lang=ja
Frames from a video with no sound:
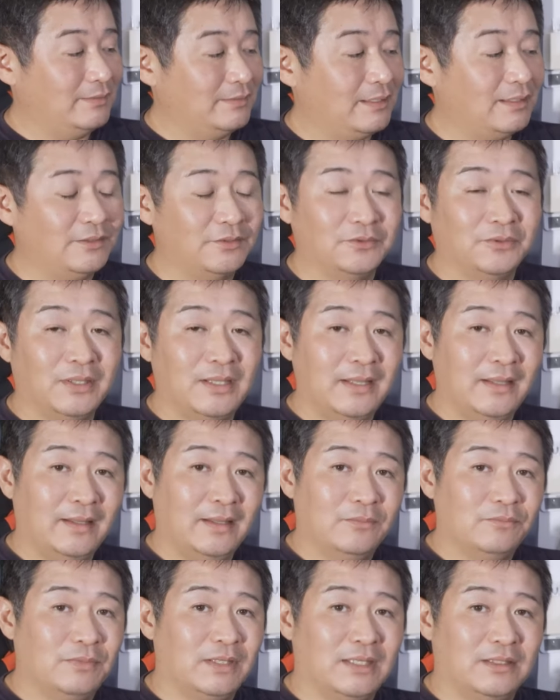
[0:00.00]
だけど
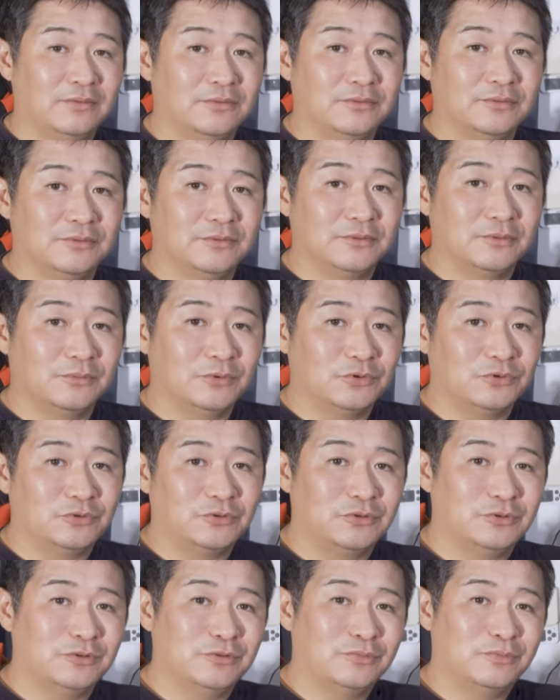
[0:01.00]
まああの
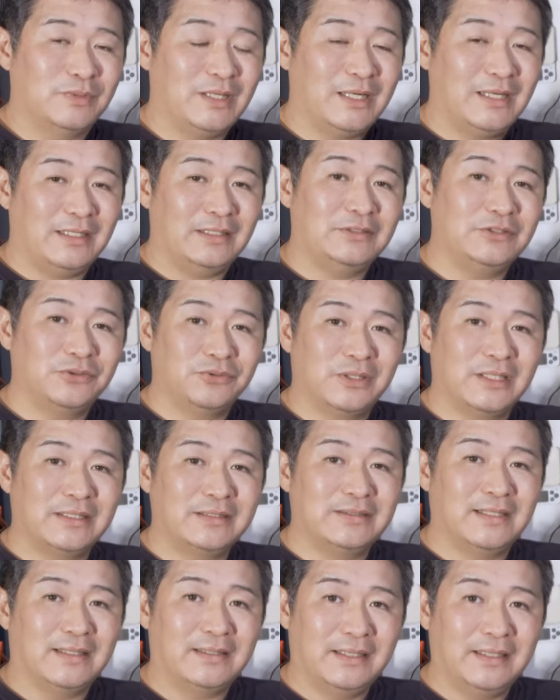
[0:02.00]
僕前紹
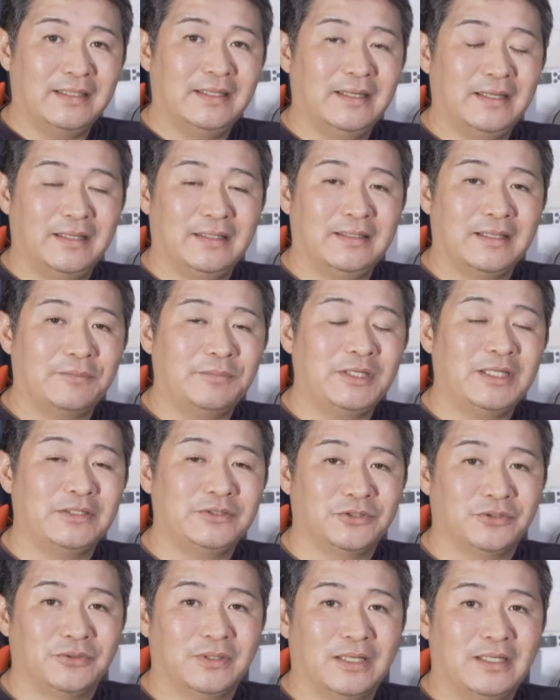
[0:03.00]
介したね、えー、
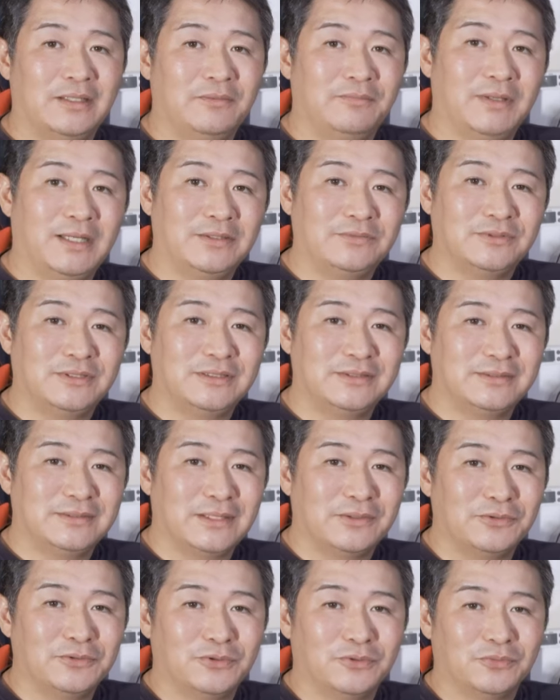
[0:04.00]
ナビゲーション、あれバイクで
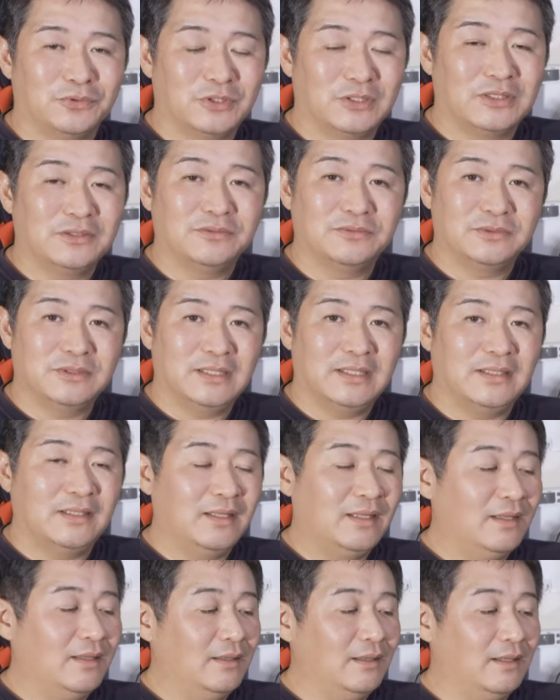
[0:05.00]
使おうと思ってるんで、
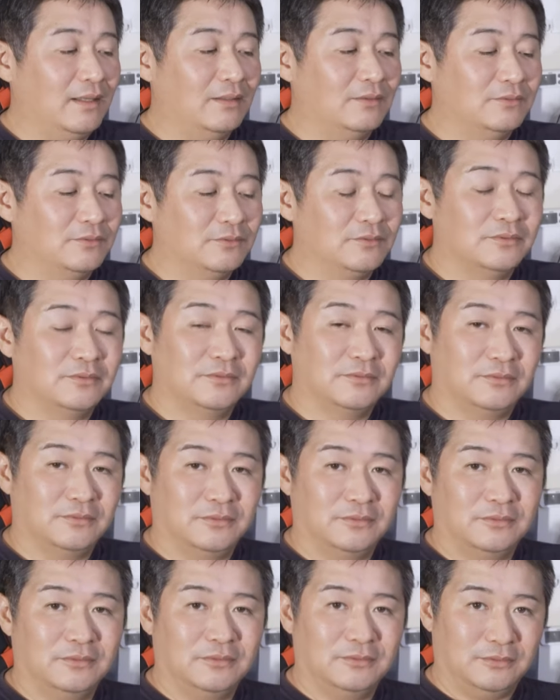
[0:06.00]
あの
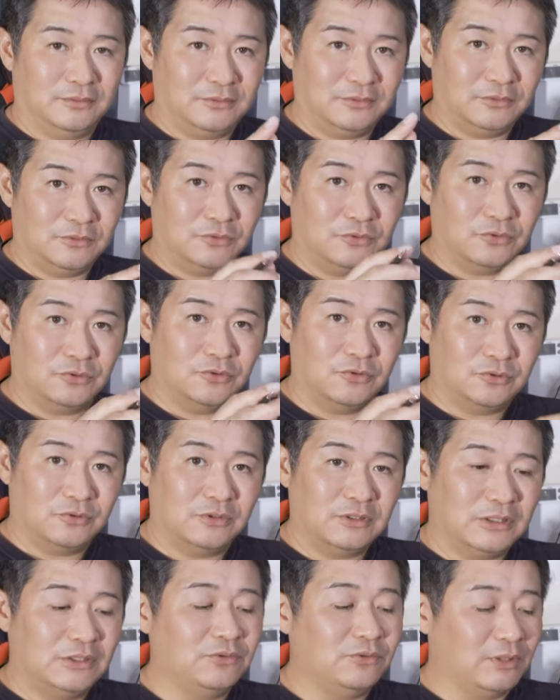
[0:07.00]
こ
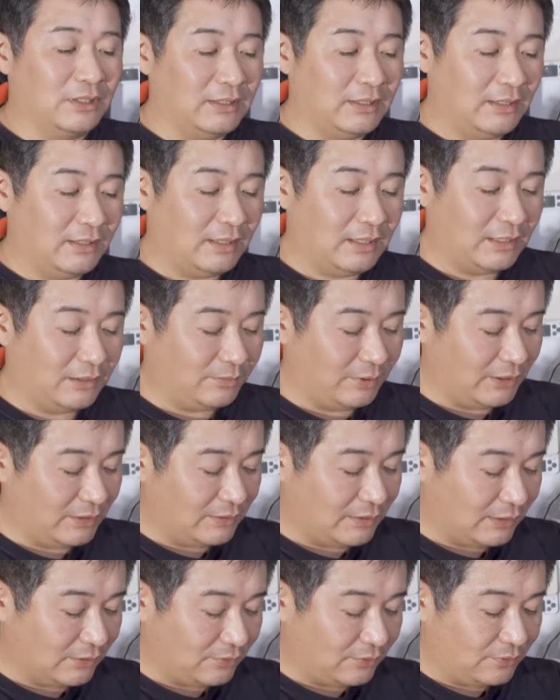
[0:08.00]
の機能がねあればいい
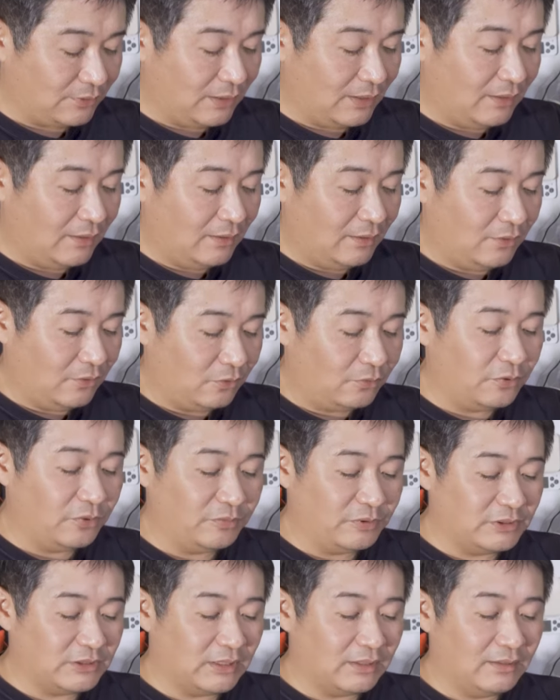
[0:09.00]
なと思い
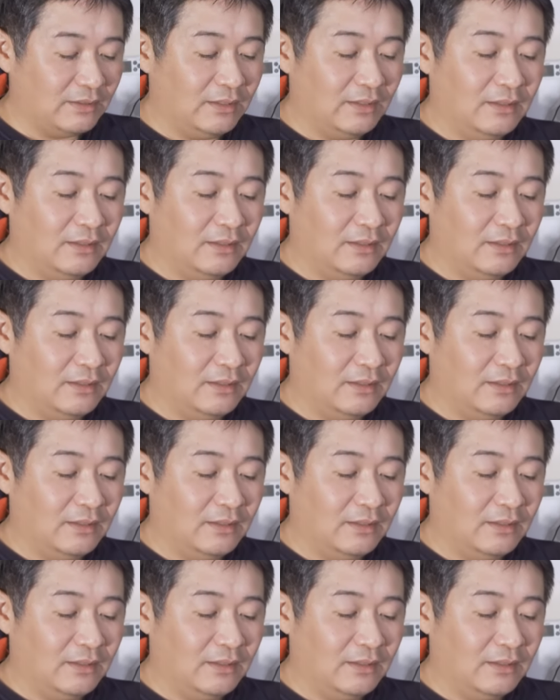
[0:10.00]
ました。